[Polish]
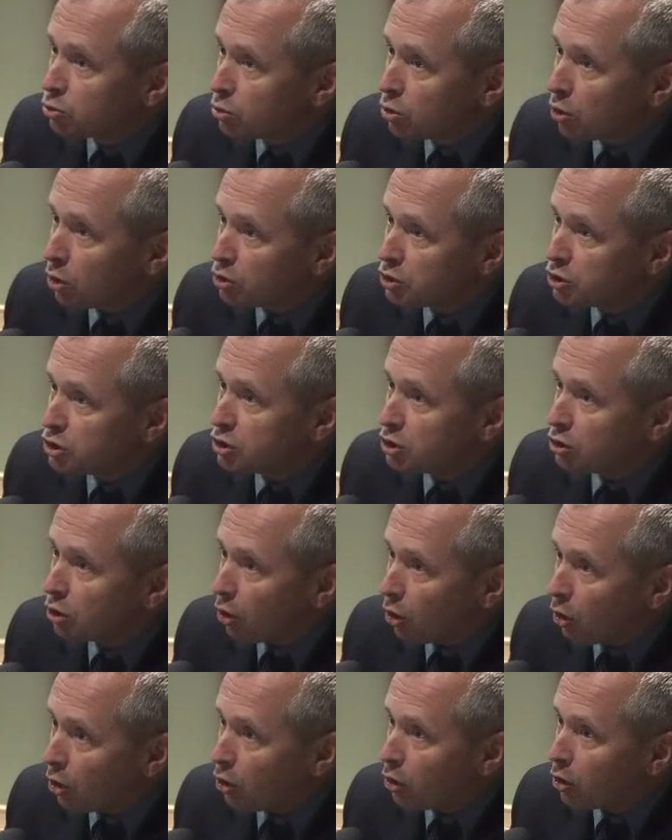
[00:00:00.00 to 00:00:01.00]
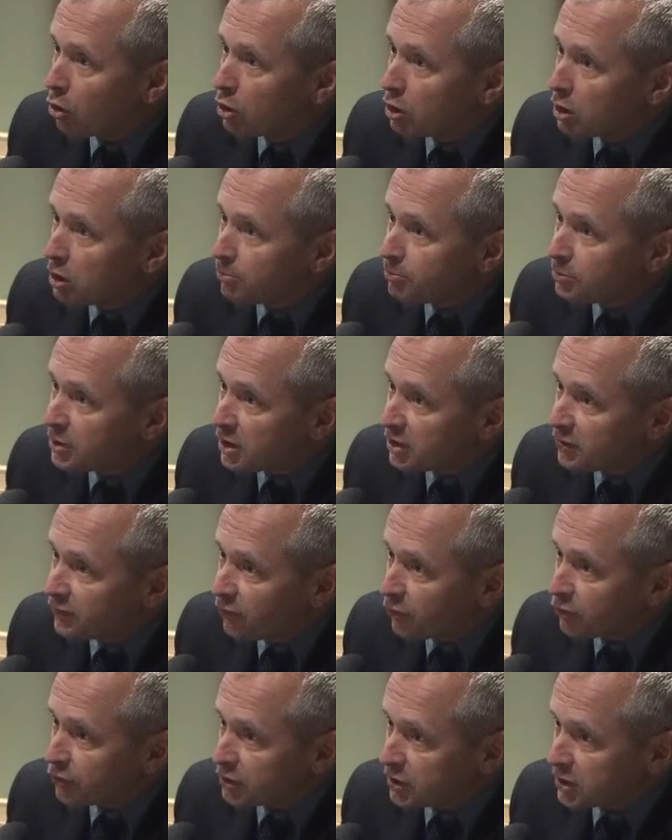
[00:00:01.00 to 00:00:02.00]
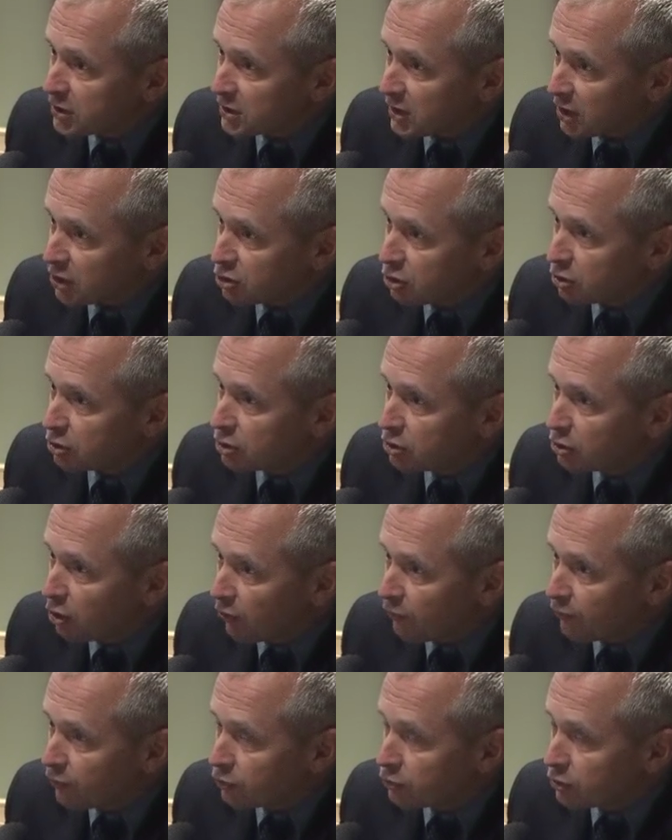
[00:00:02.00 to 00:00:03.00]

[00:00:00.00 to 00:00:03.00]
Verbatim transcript: Tu chodzi o pierwotnie skażony